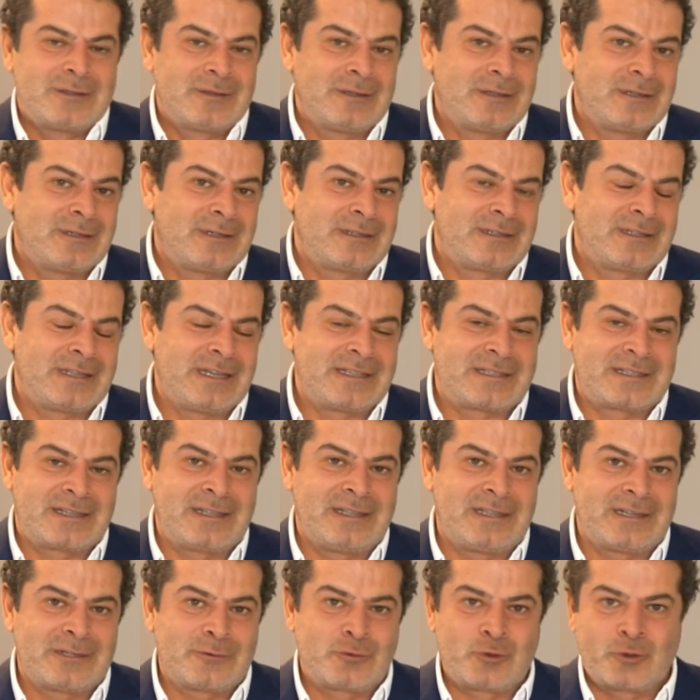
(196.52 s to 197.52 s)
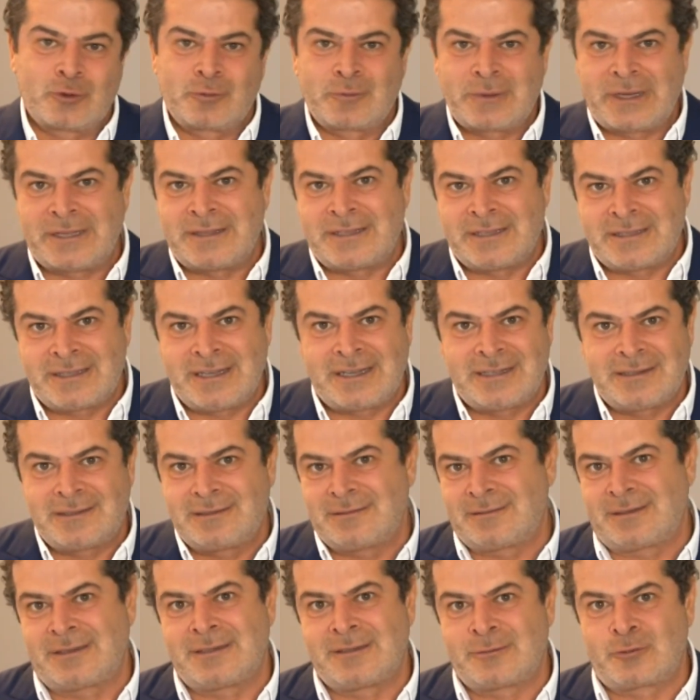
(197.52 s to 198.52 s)
E, yetkililere sordum yani
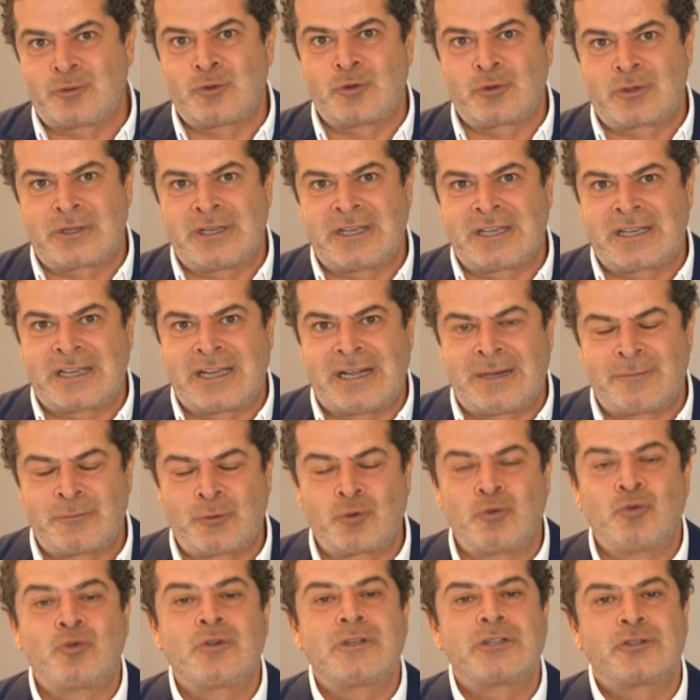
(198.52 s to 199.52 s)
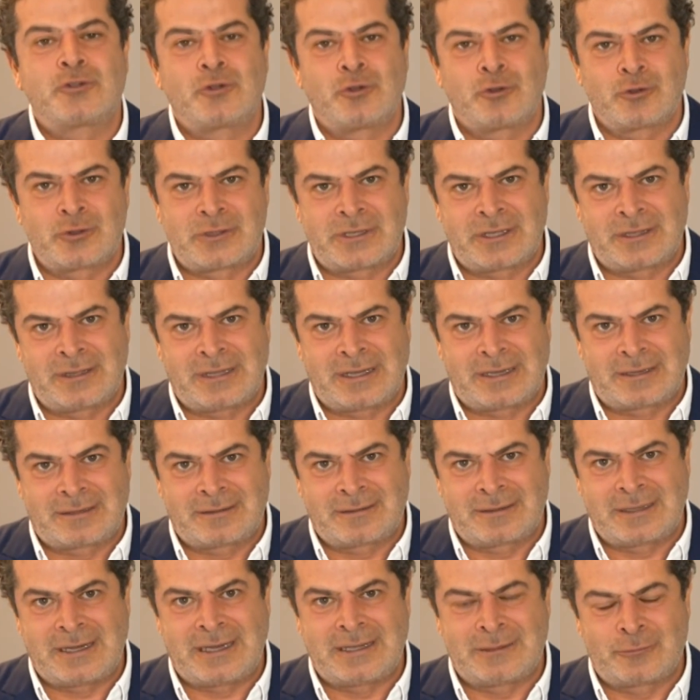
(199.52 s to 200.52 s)
neden hani Türkiye'ye gelmiyor? Uğraşıyoruz dediler.
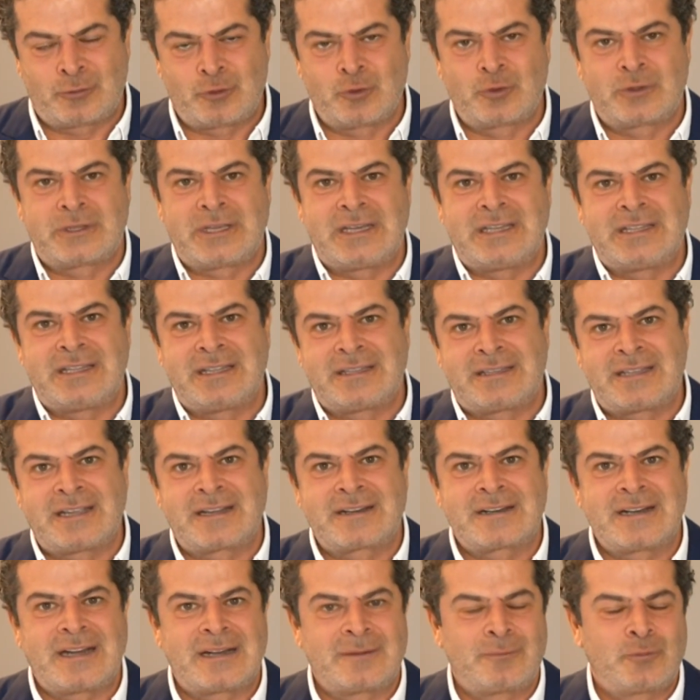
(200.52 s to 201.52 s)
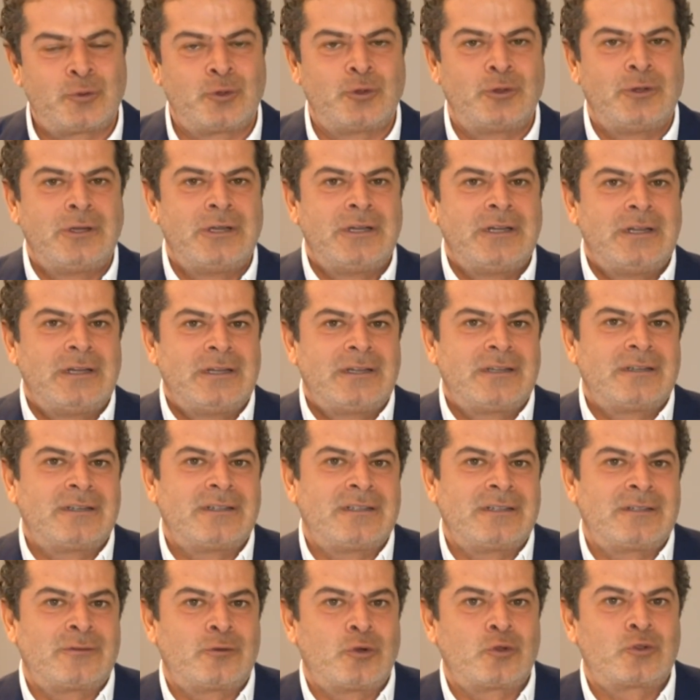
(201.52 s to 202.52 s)
Yani Türkiye'yi de tekrar bu
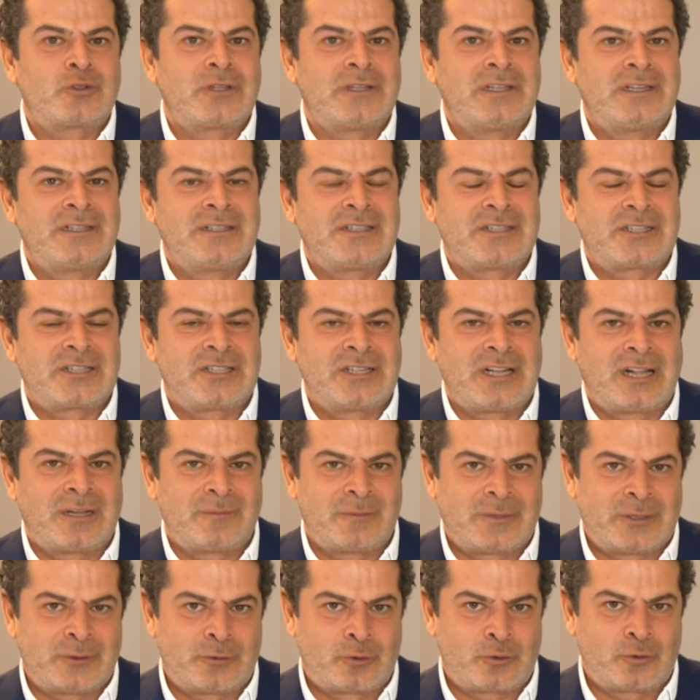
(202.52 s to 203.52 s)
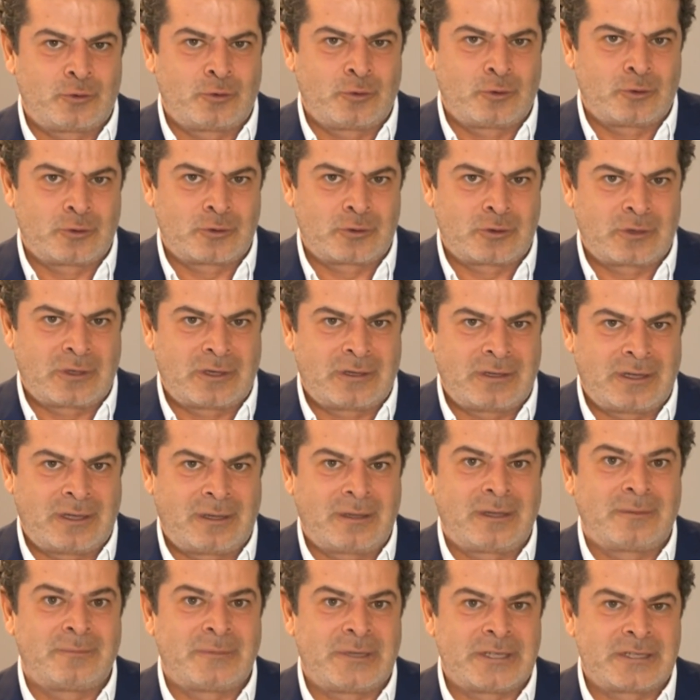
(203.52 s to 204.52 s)
e, rotaların içine almayı düşünüyoruz.
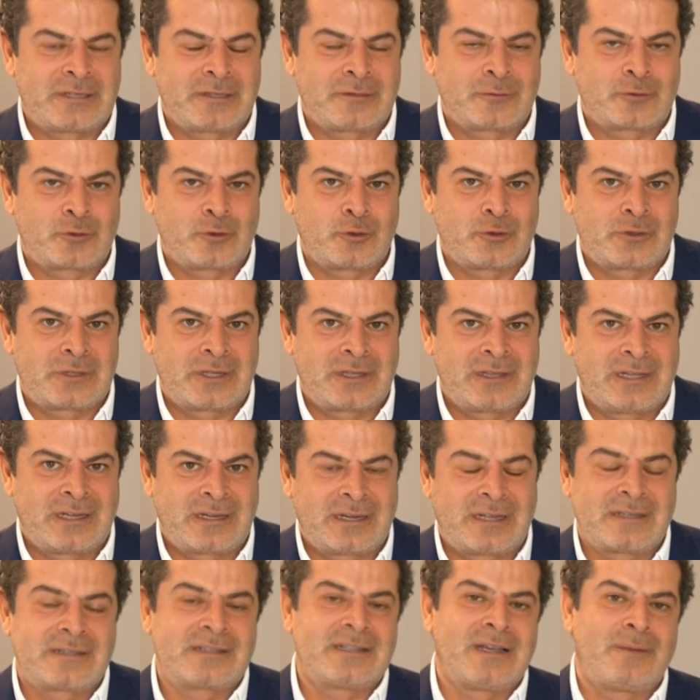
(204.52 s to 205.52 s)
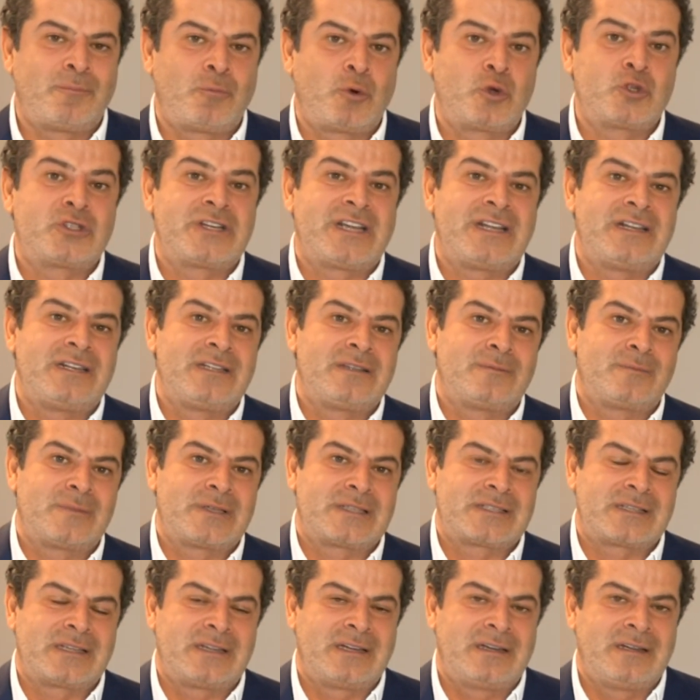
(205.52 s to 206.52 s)
Almaya çalışıyoruz dediler. Hatta Bocelli'nin
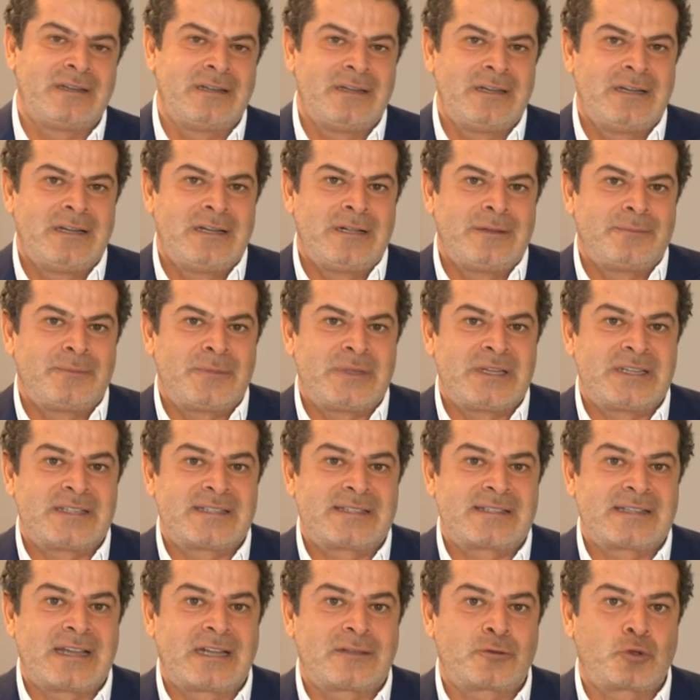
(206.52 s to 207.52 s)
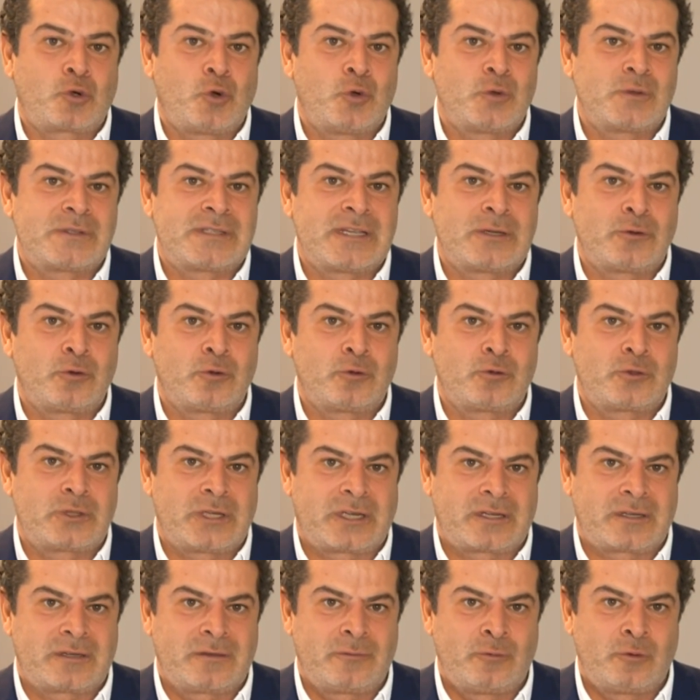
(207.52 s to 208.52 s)
mesela bir stat konseri
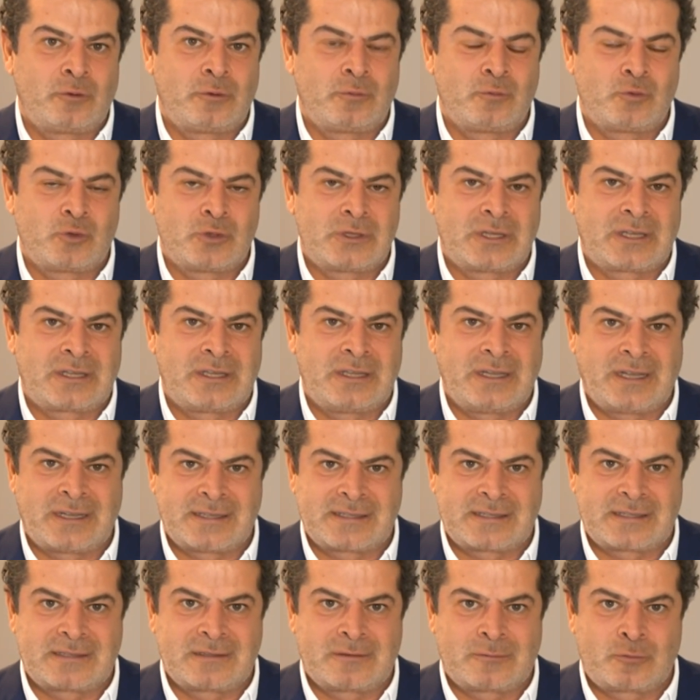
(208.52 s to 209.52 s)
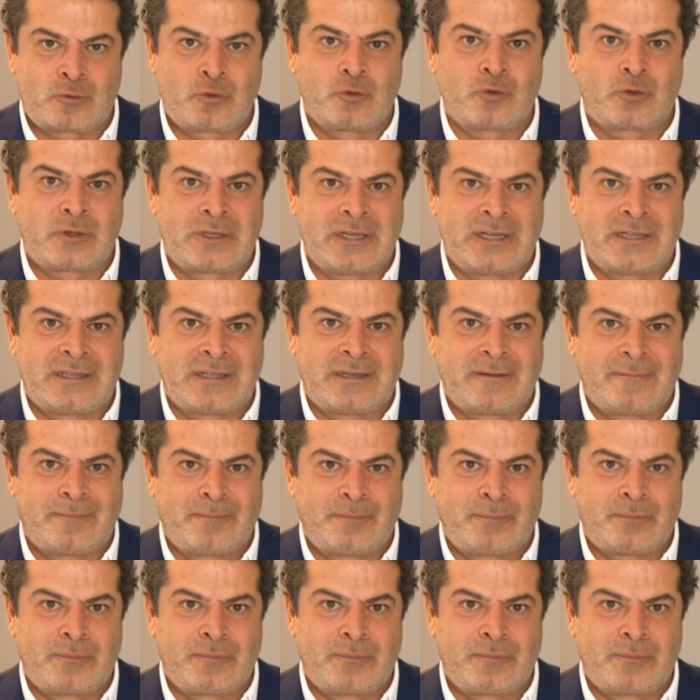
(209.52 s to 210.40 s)
olacak önümüzdeki yaz Türkiye'de.